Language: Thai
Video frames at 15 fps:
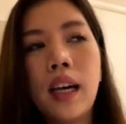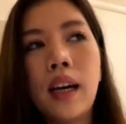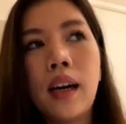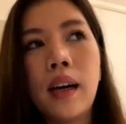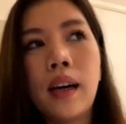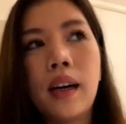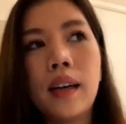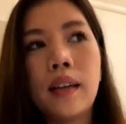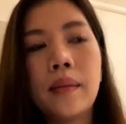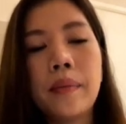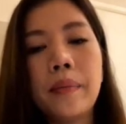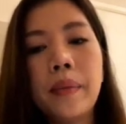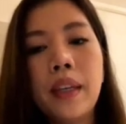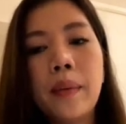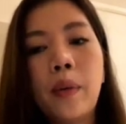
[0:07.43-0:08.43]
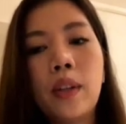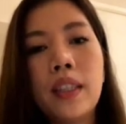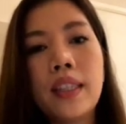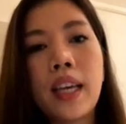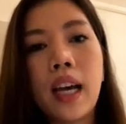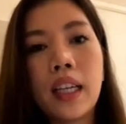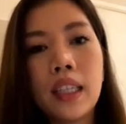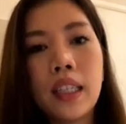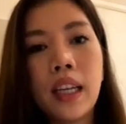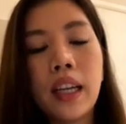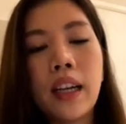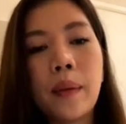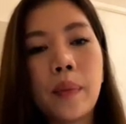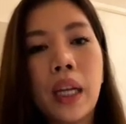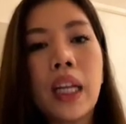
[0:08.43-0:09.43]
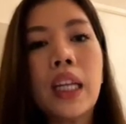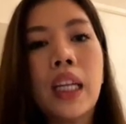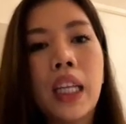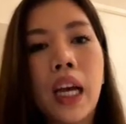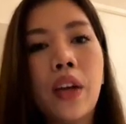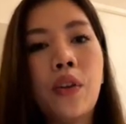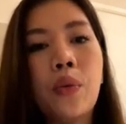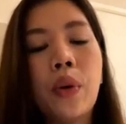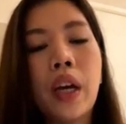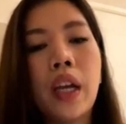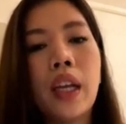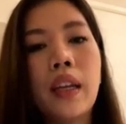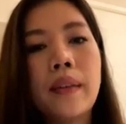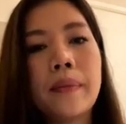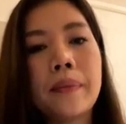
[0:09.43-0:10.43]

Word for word: อ่า มีบริจาคเงินให้กับนักเรียนไทยด้วย